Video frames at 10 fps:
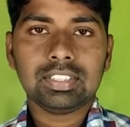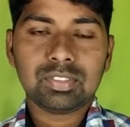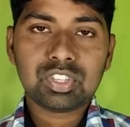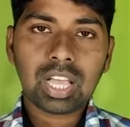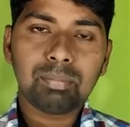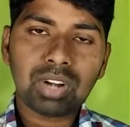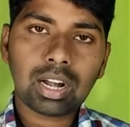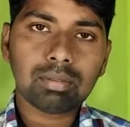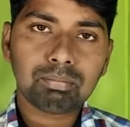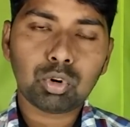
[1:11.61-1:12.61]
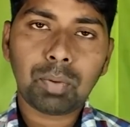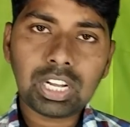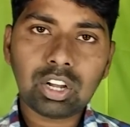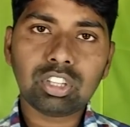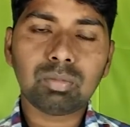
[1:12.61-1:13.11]
যে আপনার প্রোফাইলটা
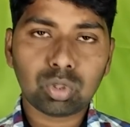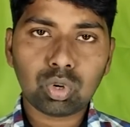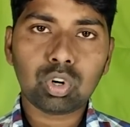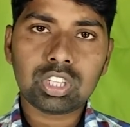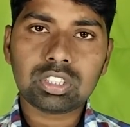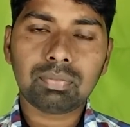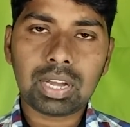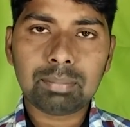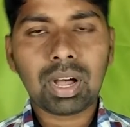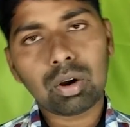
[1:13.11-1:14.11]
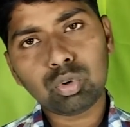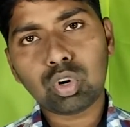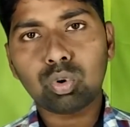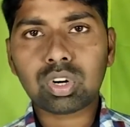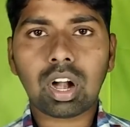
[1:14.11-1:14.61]
হয়তো বন্ধ করে দিয়েছে ফ্লেম বা অন্য
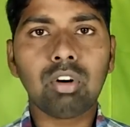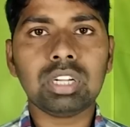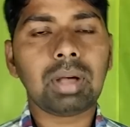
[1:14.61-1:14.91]
কোনো কারণে